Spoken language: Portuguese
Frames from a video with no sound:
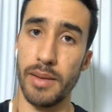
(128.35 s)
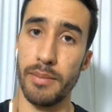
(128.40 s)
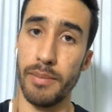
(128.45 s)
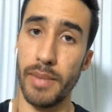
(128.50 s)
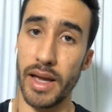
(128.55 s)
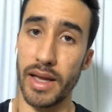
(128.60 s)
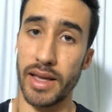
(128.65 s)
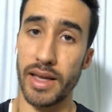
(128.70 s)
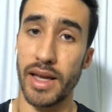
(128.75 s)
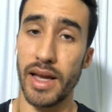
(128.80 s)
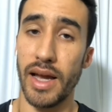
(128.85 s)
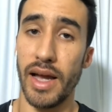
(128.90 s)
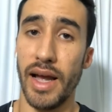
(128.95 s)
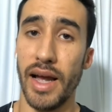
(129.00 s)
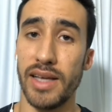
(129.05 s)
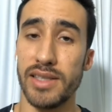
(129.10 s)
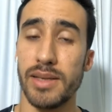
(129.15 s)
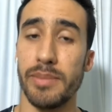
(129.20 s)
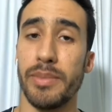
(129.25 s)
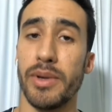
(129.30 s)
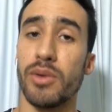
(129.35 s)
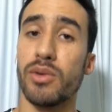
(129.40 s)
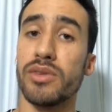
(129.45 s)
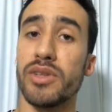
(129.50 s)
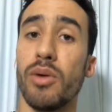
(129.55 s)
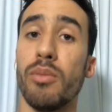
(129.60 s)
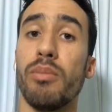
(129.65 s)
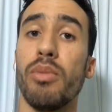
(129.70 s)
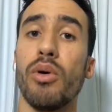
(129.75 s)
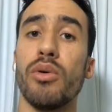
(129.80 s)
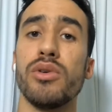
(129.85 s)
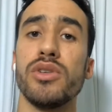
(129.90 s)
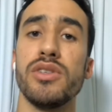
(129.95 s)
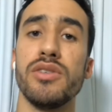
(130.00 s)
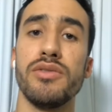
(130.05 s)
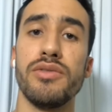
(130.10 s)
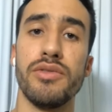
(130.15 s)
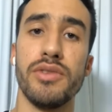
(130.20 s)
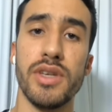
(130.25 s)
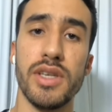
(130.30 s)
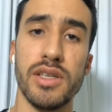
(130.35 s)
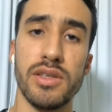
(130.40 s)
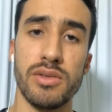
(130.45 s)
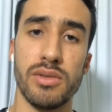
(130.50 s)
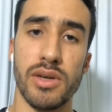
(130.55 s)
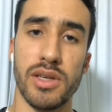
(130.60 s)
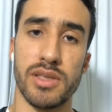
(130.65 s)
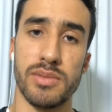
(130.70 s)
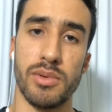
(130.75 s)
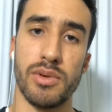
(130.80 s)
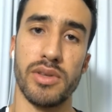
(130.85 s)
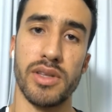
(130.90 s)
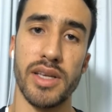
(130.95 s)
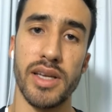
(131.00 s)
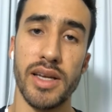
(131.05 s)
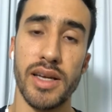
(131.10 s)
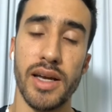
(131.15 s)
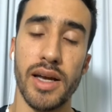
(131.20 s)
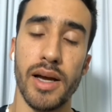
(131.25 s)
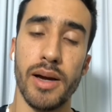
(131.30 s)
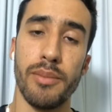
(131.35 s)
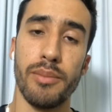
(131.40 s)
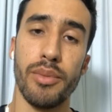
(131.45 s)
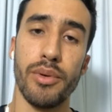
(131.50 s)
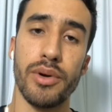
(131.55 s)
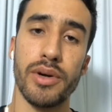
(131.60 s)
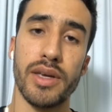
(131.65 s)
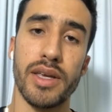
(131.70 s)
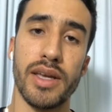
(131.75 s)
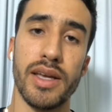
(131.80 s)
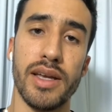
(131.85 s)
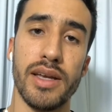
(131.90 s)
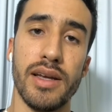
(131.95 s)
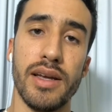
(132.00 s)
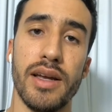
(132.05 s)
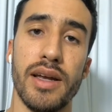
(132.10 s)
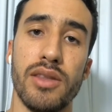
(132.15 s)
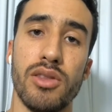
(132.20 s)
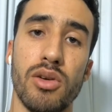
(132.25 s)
Bem, essa pergunta é um pouco difícil responder porque